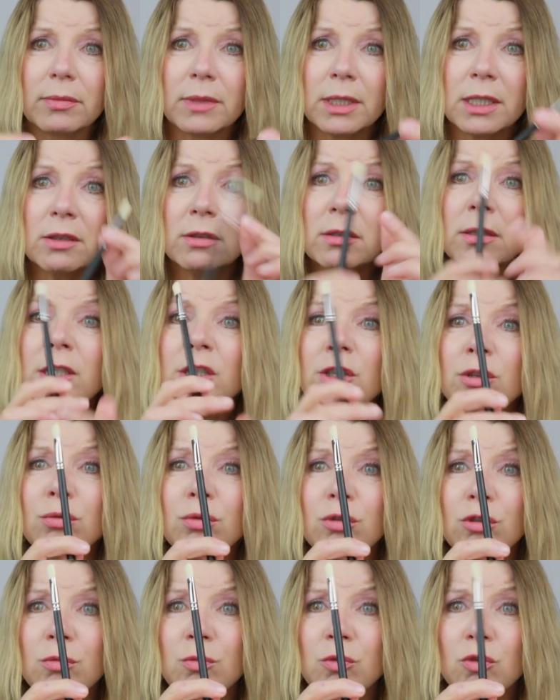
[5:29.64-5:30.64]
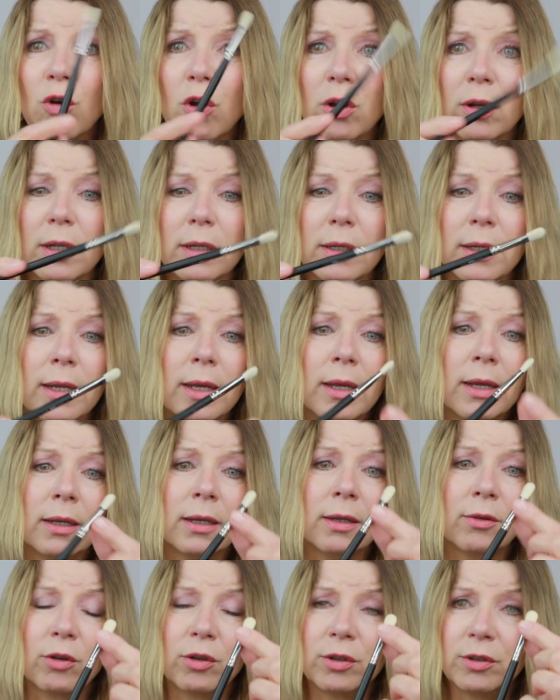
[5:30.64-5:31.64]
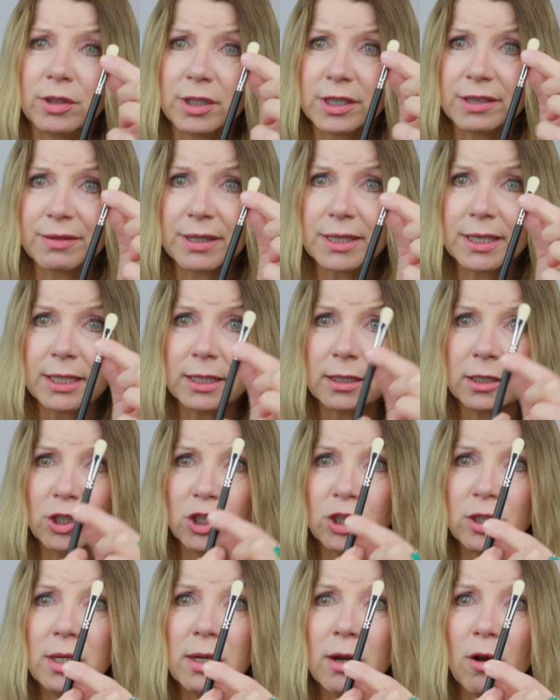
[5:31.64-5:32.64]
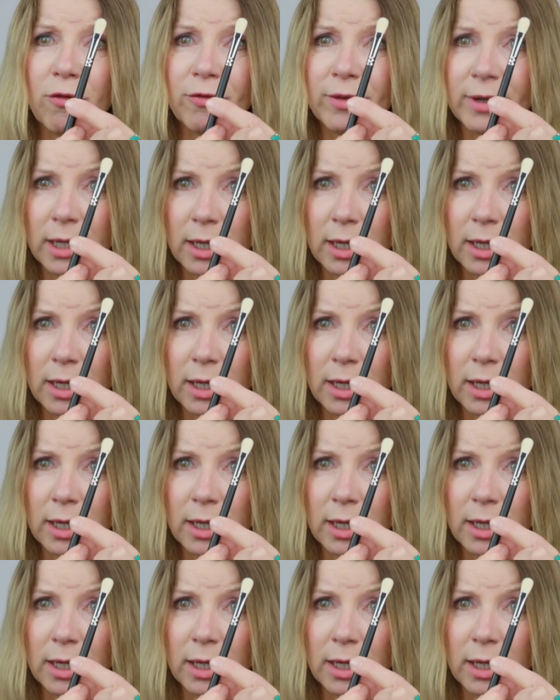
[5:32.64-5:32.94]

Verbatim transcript: also nicht so zum Trocknen, dann könnte das Wasser in den Stiel laufen,